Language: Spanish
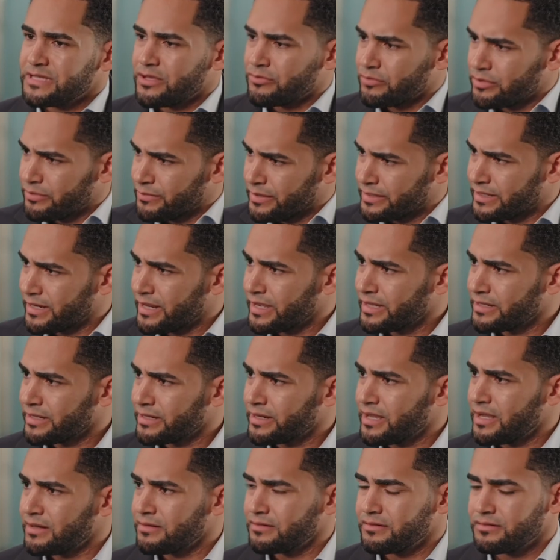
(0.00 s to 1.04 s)
pasado, de manera
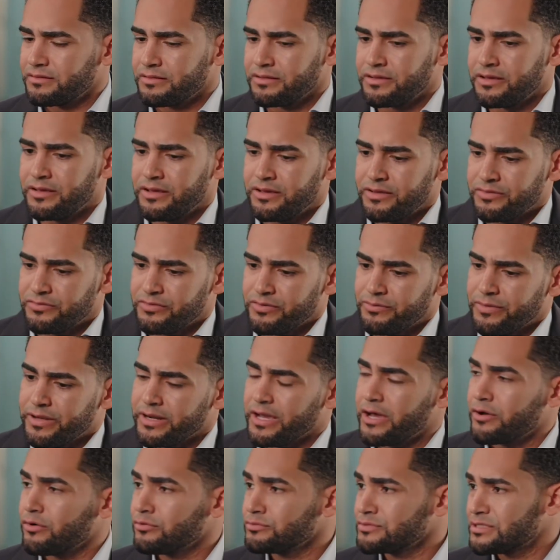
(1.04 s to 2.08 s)
general, eh, se
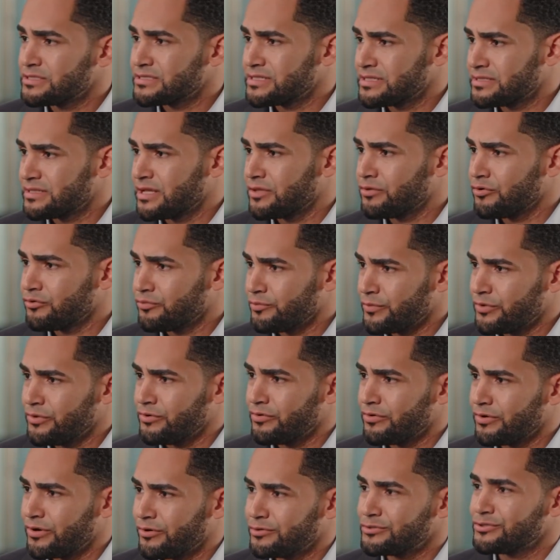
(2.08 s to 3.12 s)
manejaron
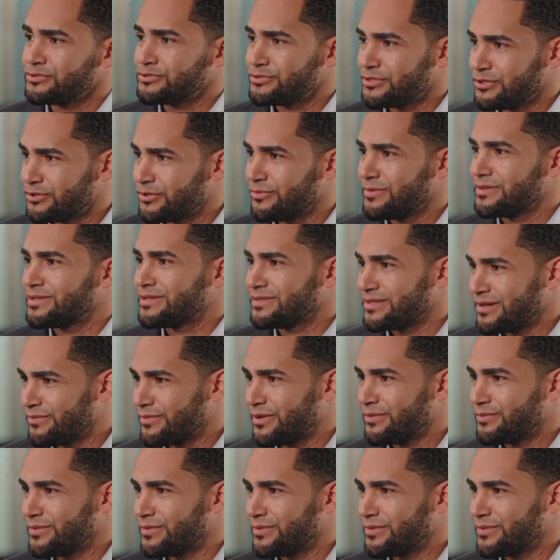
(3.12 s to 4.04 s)
62.823.000